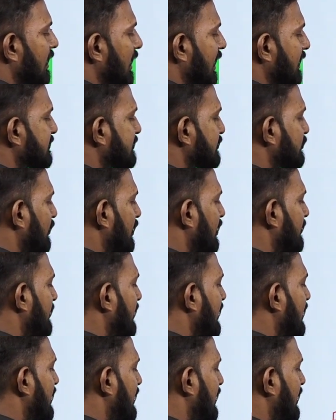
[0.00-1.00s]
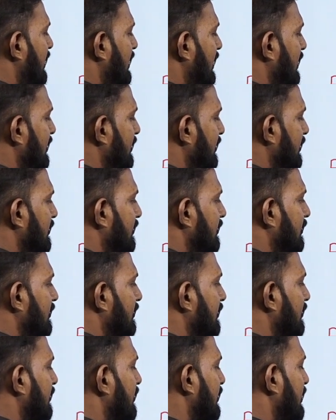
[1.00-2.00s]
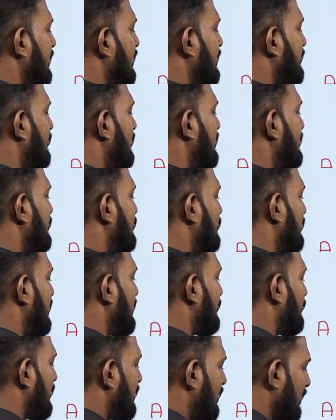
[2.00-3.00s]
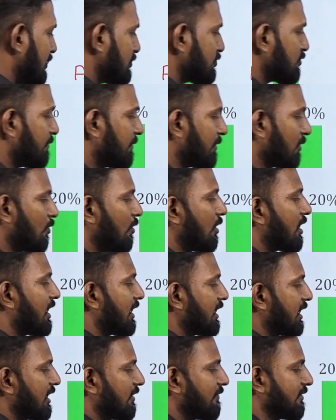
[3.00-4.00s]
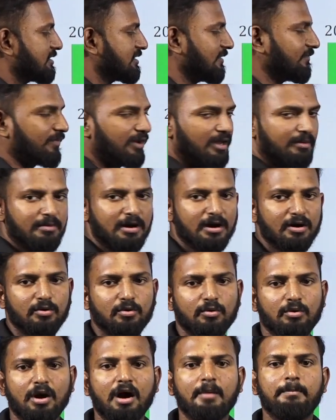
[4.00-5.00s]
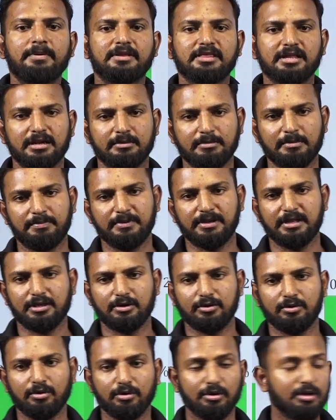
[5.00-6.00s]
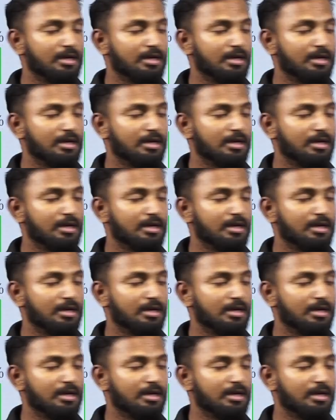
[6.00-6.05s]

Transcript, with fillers: எக்ஸ் ஸ்கொயர் பை ஹண்ட்ரட் ஈக்குவல் டு டுவெண்ட்டி ஒன் ஸோ இப்போ குவாரடிக் ஈக்குவேஷன் ஃப்ரேம் ஆகும் அப்படி தான் நம்ம பிரிக்கணும்